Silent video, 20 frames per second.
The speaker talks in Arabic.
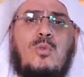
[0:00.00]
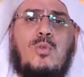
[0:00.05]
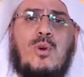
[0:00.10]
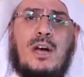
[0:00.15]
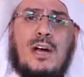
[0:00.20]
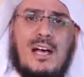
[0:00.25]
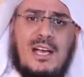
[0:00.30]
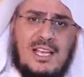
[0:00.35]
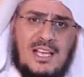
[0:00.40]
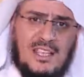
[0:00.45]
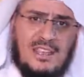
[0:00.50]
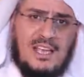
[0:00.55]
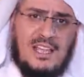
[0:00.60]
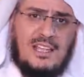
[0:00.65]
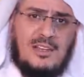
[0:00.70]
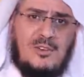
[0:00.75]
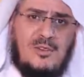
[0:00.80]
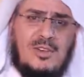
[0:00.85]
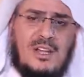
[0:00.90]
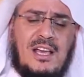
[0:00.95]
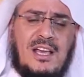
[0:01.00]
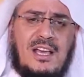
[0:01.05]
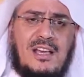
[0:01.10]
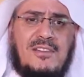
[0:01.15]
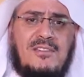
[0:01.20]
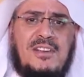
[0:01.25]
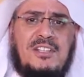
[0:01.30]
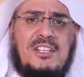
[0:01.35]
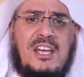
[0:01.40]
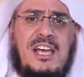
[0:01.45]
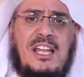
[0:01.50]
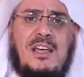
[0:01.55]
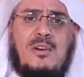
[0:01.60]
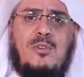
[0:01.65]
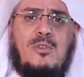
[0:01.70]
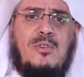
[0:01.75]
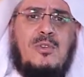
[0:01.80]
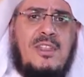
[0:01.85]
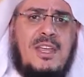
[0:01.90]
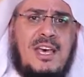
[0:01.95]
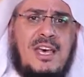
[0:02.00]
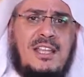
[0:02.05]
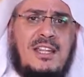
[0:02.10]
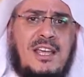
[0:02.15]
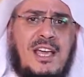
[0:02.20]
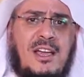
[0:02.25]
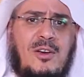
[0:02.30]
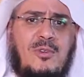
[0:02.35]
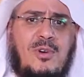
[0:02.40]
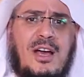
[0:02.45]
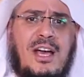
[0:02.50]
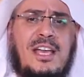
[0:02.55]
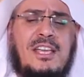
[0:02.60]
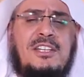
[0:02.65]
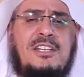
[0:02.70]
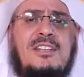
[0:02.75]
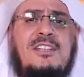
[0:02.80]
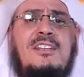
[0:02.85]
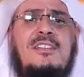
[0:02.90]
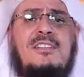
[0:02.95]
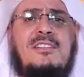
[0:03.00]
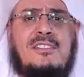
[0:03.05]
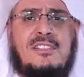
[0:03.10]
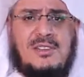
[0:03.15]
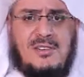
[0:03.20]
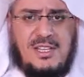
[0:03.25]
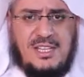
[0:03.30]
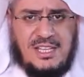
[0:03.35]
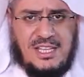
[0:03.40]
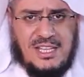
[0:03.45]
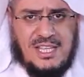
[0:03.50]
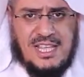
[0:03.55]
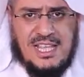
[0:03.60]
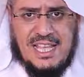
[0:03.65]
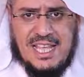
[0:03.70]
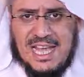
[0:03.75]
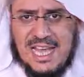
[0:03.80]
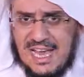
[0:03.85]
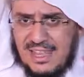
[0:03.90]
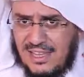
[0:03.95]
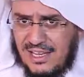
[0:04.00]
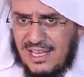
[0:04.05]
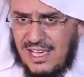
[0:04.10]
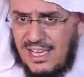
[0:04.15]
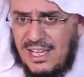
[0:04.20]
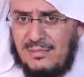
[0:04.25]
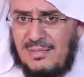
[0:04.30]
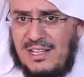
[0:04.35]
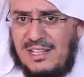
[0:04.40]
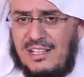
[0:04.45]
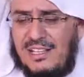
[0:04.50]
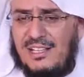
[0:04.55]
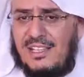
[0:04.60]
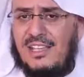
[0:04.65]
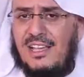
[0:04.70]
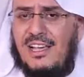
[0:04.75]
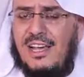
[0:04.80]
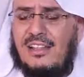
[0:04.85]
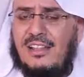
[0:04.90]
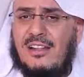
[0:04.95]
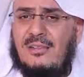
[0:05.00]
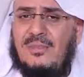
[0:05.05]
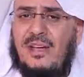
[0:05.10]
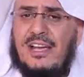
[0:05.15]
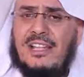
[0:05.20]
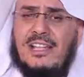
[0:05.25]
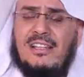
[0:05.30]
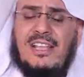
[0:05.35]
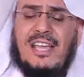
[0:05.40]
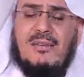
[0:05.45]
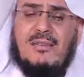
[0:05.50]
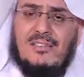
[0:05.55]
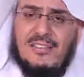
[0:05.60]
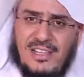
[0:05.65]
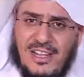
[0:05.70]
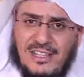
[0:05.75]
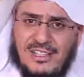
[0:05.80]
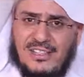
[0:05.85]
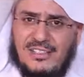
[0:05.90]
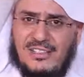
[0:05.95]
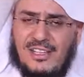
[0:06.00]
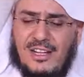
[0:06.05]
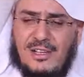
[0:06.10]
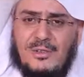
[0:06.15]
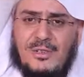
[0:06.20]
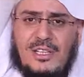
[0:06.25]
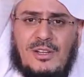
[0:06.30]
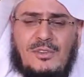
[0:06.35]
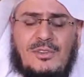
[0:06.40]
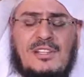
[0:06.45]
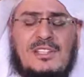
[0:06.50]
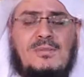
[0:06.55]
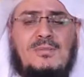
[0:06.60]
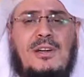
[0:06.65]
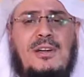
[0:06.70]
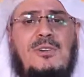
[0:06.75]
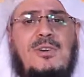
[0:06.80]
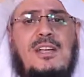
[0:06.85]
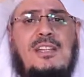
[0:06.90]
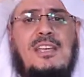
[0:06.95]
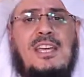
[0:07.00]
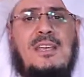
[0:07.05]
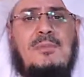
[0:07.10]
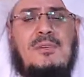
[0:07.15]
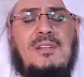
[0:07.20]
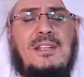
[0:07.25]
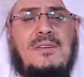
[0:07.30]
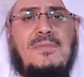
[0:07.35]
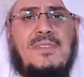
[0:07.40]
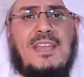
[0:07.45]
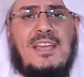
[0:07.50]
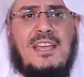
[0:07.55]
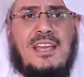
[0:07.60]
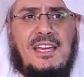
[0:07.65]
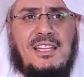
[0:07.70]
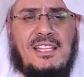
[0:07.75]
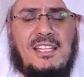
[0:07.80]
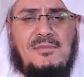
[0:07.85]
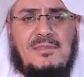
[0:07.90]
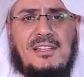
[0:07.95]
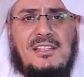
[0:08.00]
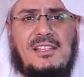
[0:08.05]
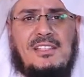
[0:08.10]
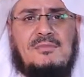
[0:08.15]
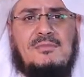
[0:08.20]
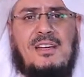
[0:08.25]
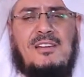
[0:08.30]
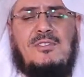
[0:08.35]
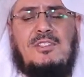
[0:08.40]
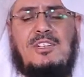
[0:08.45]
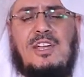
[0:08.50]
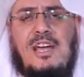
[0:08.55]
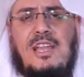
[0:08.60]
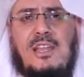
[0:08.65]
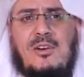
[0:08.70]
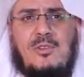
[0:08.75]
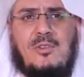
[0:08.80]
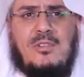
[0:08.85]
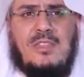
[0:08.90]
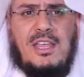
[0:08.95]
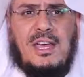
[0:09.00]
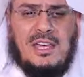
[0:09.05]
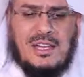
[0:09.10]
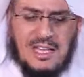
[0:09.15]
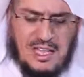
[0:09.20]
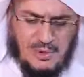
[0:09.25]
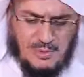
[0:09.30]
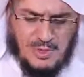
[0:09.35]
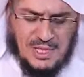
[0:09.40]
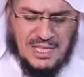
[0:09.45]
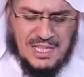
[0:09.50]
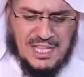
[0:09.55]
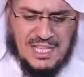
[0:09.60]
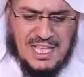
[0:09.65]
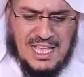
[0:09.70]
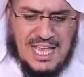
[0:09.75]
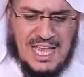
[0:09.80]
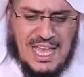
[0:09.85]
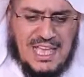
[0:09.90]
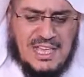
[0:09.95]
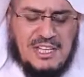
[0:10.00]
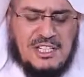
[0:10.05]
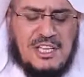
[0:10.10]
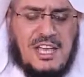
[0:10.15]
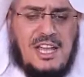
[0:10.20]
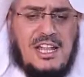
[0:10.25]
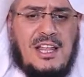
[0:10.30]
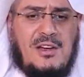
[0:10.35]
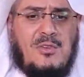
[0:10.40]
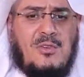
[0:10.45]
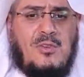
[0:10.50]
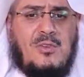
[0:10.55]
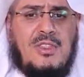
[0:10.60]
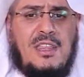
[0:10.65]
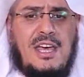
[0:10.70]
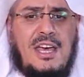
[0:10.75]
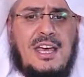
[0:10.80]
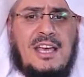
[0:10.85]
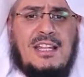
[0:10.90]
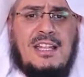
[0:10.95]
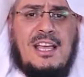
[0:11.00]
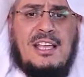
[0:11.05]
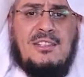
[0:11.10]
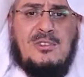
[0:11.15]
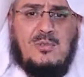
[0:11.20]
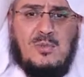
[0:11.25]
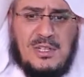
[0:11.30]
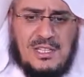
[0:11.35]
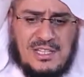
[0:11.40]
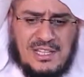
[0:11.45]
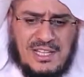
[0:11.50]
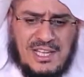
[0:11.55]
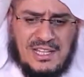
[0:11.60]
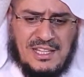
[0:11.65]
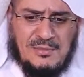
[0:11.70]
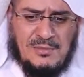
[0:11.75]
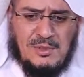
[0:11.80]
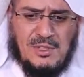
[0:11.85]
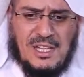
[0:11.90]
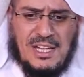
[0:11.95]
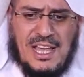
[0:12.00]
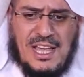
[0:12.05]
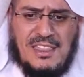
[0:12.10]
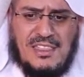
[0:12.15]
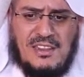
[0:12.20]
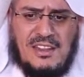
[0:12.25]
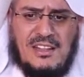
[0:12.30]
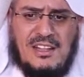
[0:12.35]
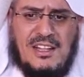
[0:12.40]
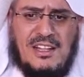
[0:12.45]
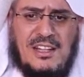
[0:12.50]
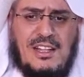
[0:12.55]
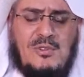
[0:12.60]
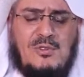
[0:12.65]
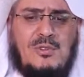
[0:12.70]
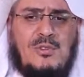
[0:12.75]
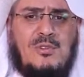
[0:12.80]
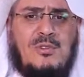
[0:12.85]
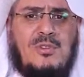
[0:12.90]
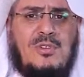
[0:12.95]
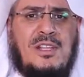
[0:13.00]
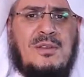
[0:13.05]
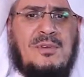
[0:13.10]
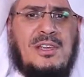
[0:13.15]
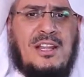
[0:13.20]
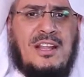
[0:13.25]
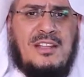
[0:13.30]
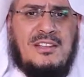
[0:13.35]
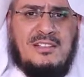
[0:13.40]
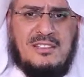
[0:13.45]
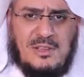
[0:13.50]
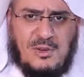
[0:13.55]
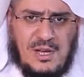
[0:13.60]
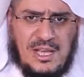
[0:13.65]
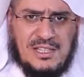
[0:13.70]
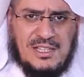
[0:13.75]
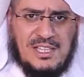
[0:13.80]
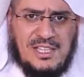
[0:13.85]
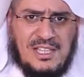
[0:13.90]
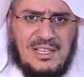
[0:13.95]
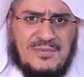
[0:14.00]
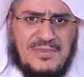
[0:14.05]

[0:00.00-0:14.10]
وكذلك هنا فجعله غثاء احوى اي شديد السواد. هذه الكلمة التي تتكرر معنا دائما في صلاة التراويح ونسمعها دائما عندما تسمع فجعله غثاء أحوى أي جعله غثاء أسود يعني متناثرا لونه يميل إلى السواد